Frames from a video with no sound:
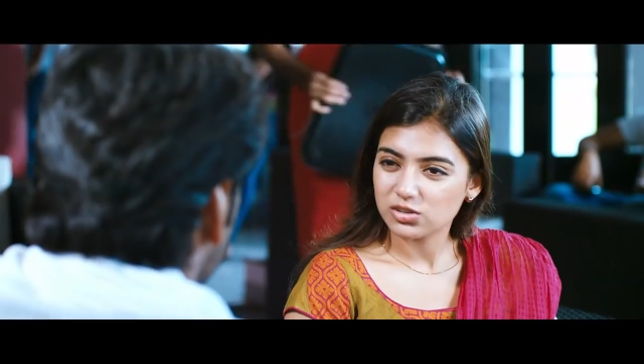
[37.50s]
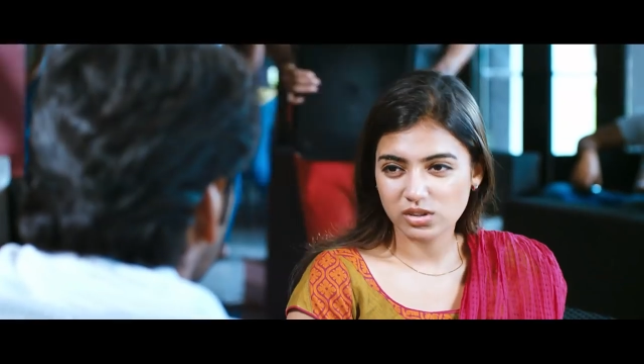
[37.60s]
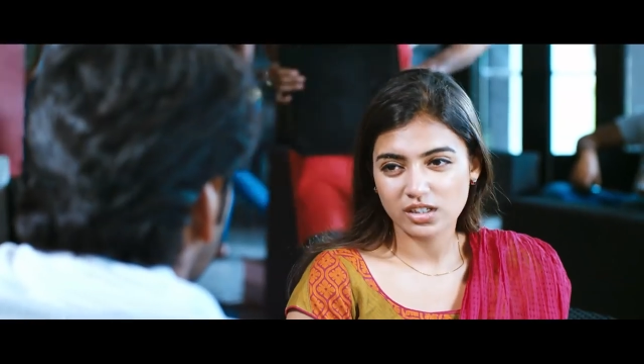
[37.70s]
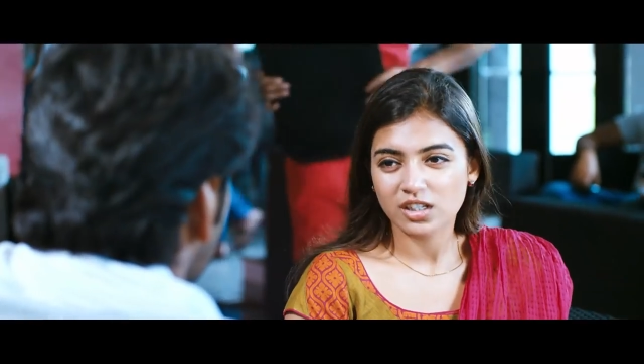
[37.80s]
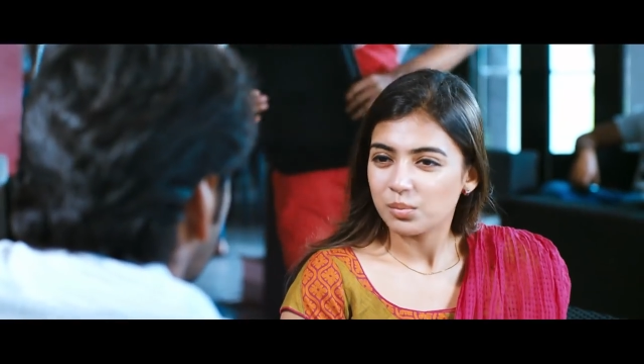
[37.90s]

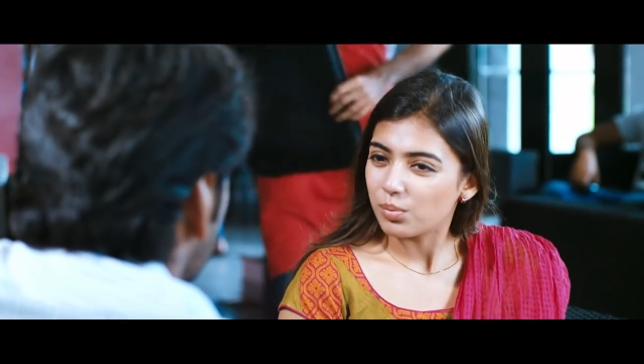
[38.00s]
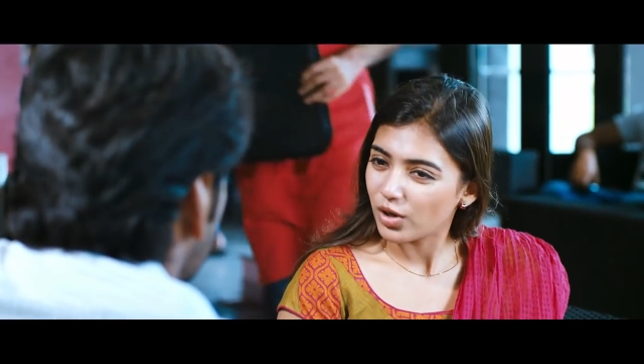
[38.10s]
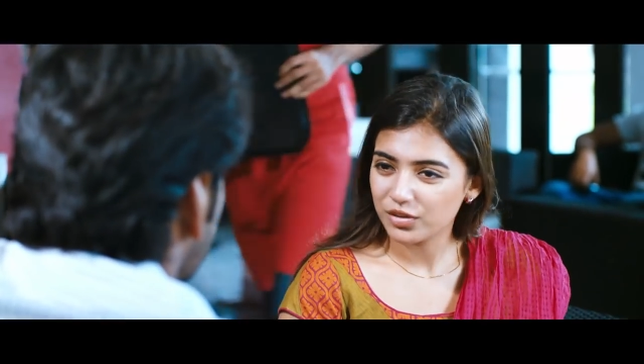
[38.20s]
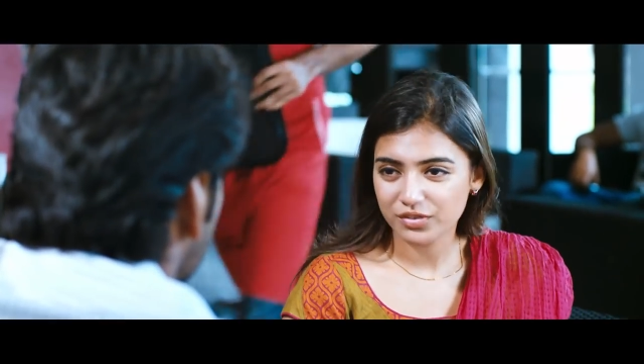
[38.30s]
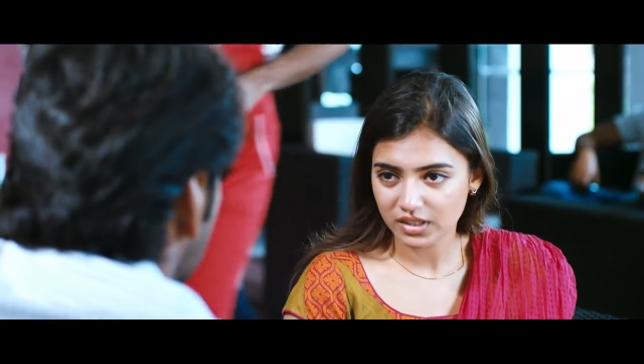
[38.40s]
ஆக்சுவலா
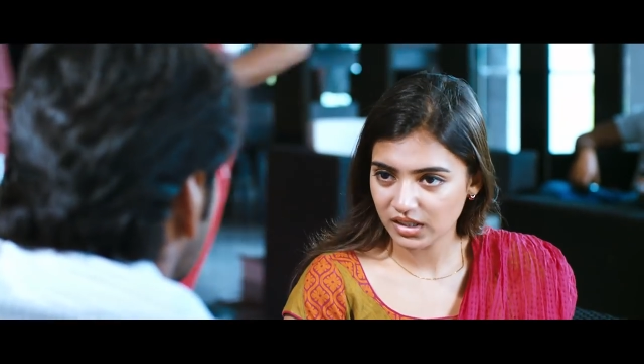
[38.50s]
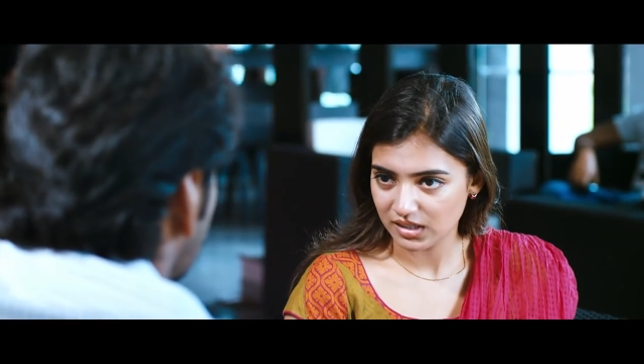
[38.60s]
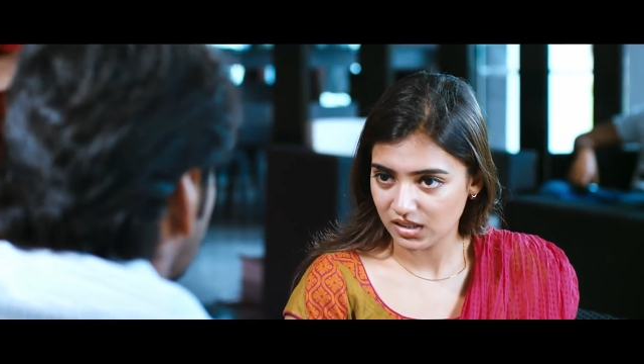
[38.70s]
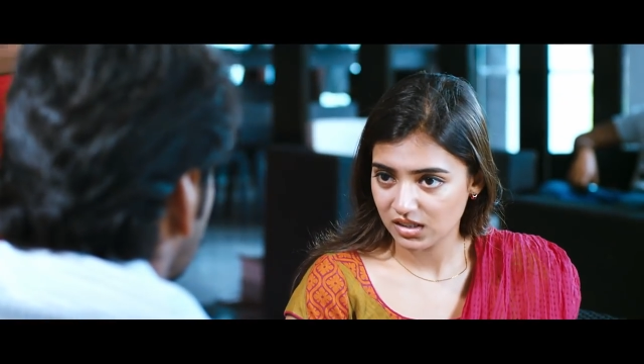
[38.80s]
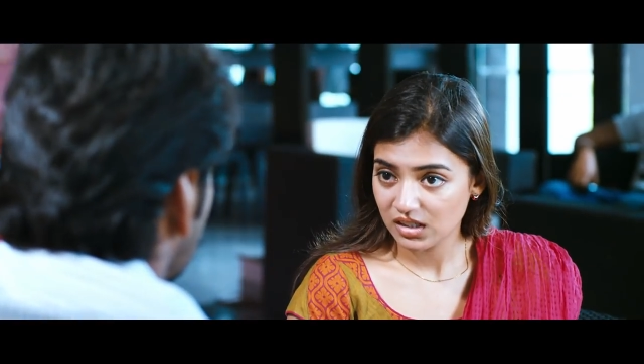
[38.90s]
எனக்கு பாய்
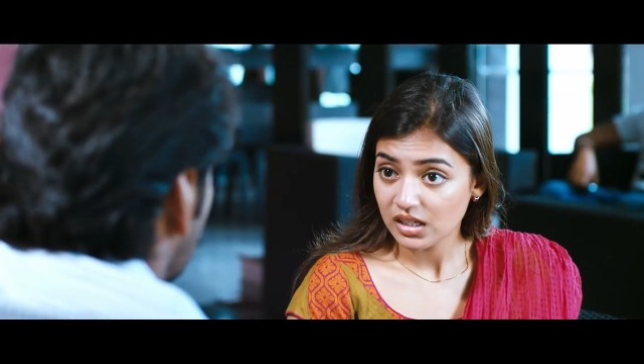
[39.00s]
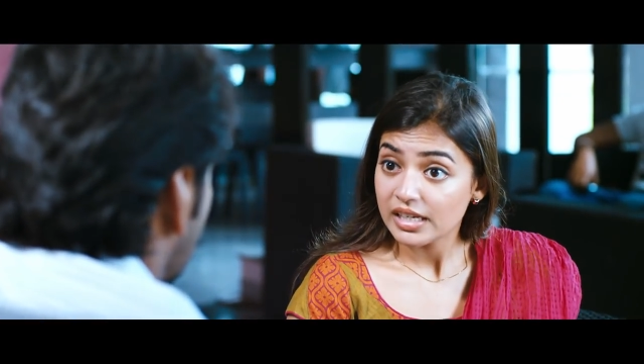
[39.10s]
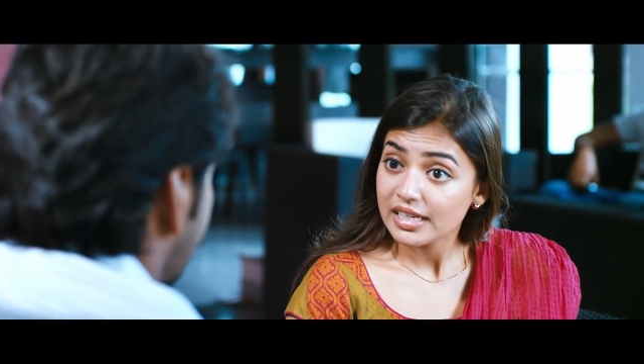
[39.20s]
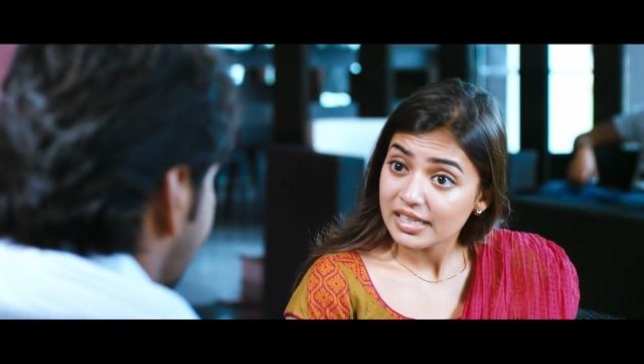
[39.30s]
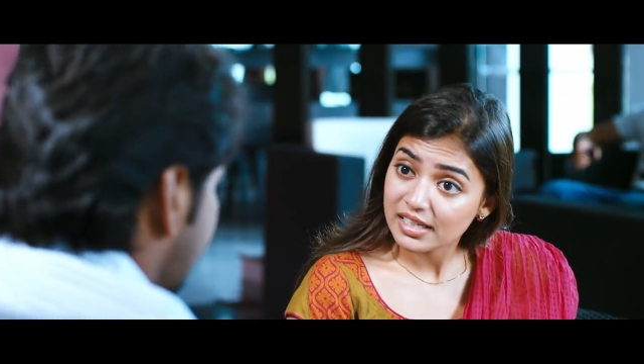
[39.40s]
ஃப்ரெண்டே இல்லை
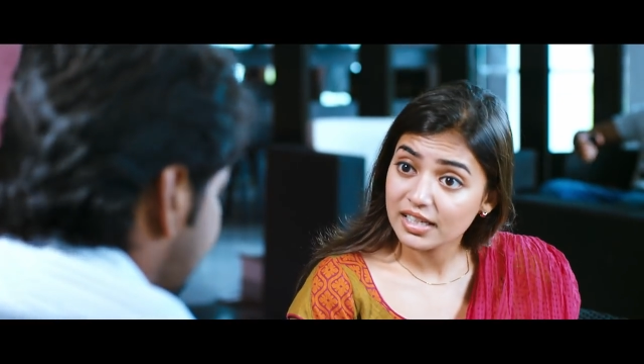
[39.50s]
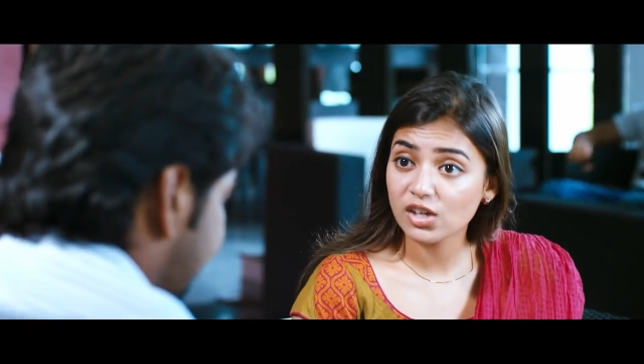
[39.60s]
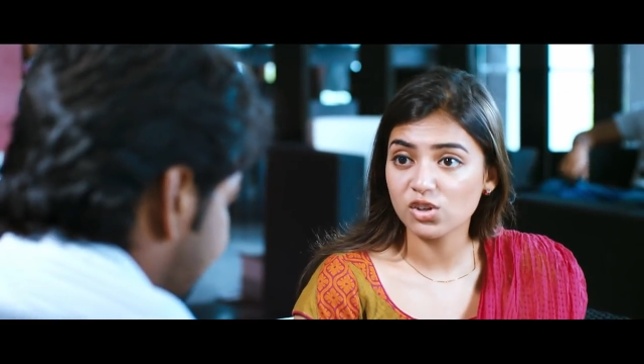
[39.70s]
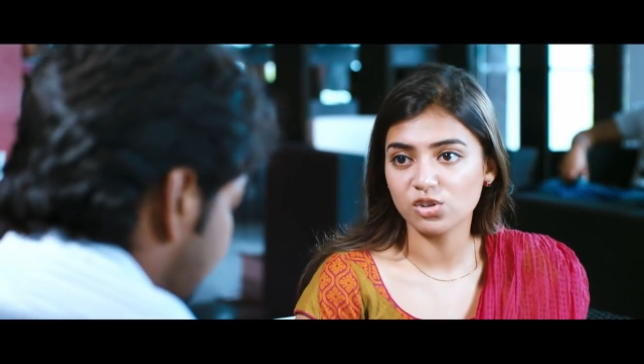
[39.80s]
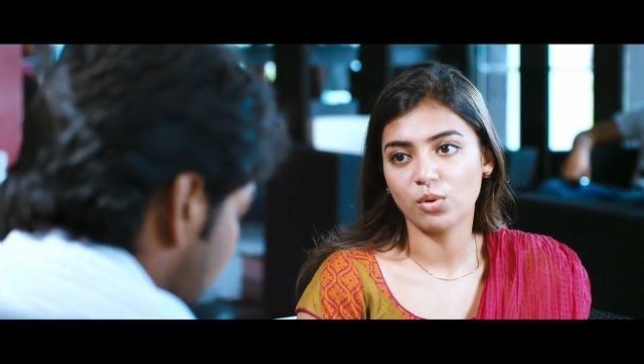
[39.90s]
இருக்கிற
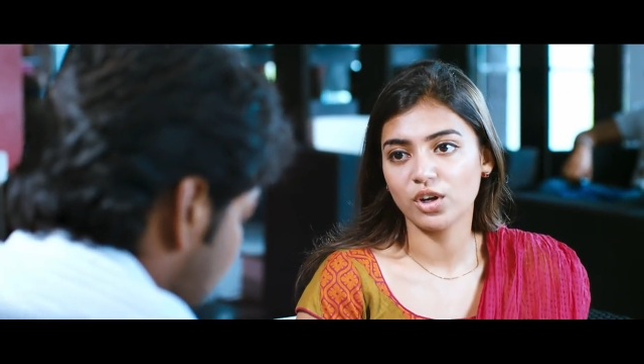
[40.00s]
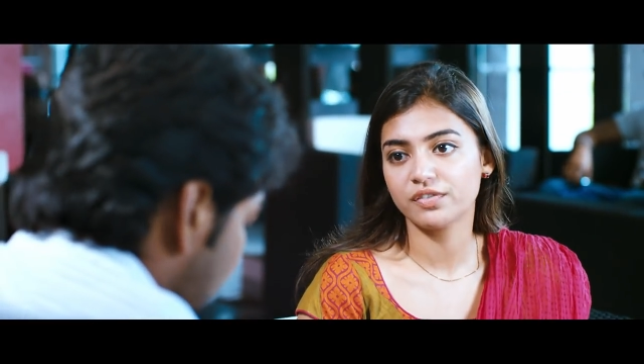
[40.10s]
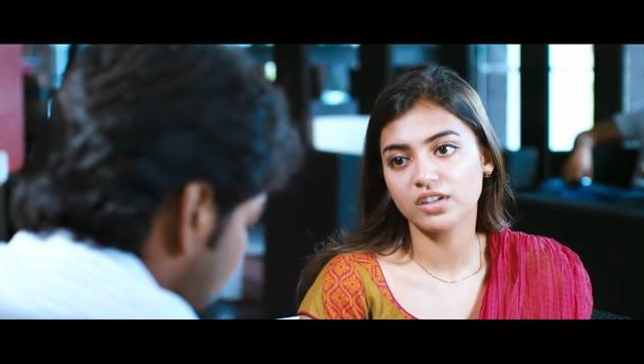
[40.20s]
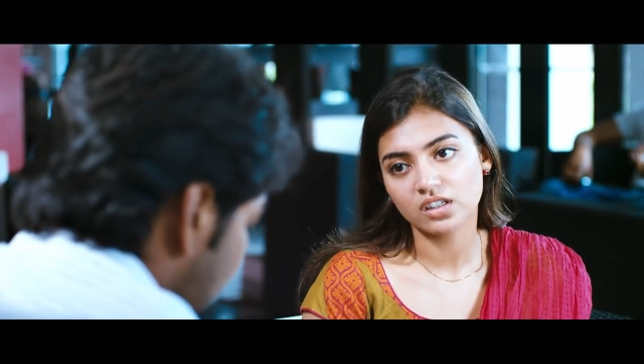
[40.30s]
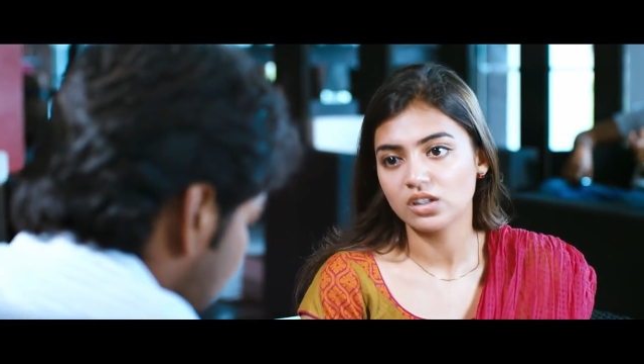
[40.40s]
ஒரே
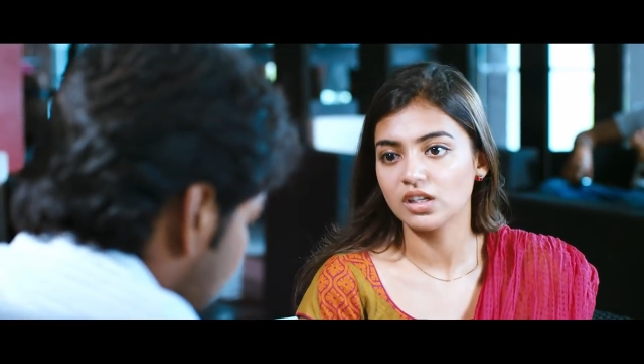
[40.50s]
பாய் ஃப்ரெண்ட்